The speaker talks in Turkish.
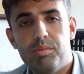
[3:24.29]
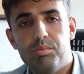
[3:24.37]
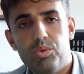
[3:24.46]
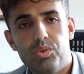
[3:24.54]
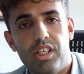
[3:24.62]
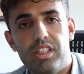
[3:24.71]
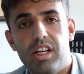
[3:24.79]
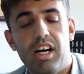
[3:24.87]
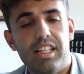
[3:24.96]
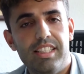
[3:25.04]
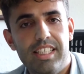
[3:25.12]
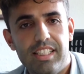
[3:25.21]
Bunlar
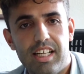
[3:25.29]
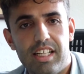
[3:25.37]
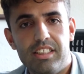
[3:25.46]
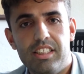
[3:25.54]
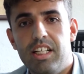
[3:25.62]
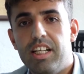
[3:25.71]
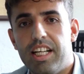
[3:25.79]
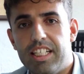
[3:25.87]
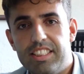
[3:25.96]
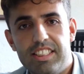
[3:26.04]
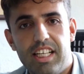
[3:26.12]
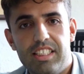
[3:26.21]
adliyeler,
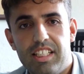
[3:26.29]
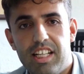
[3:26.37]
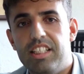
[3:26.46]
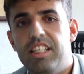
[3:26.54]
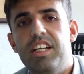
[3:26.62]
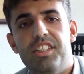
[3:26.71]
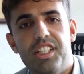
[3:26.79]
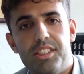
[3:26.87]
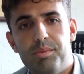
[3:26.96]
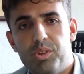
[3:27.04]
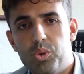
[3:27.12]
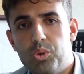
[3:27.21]
eczaneler,
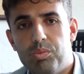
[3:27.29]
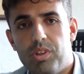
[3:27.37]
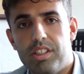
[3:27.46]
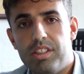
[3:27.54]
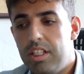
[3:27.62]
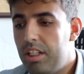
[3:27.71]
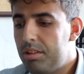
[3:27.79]
resmi kurumlar,